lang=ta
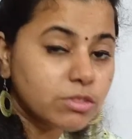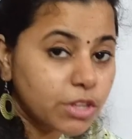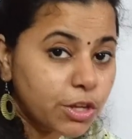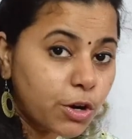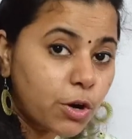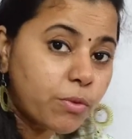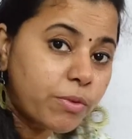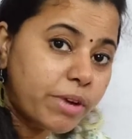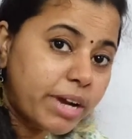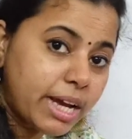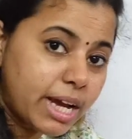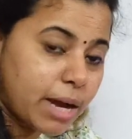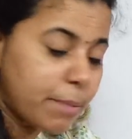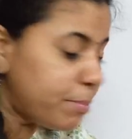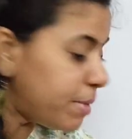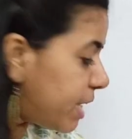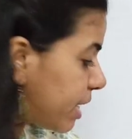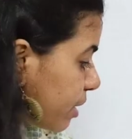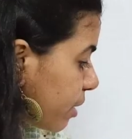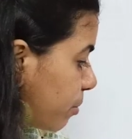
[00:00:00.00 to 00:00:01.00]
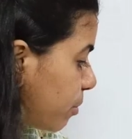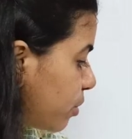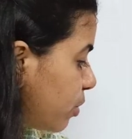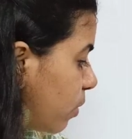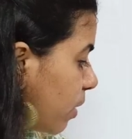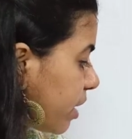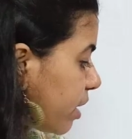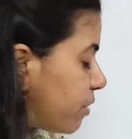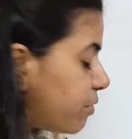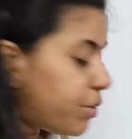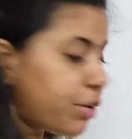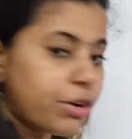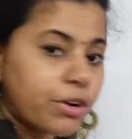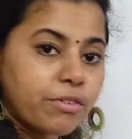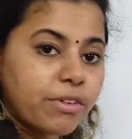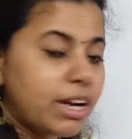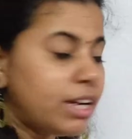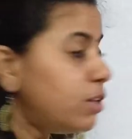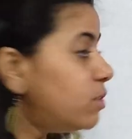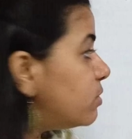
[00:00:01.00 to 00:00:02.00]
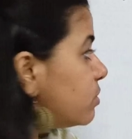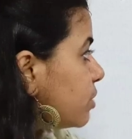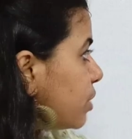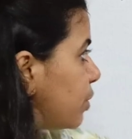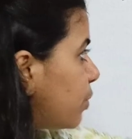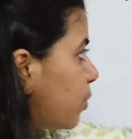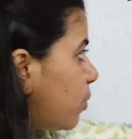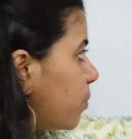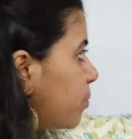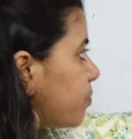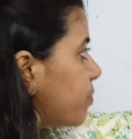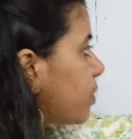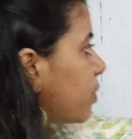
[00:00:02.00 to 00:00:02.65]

ஜீரோ விட கம்மியாக இருக்கும்போது ஒய் ஆஃப் டியோட வேல்யூ ஜீரோ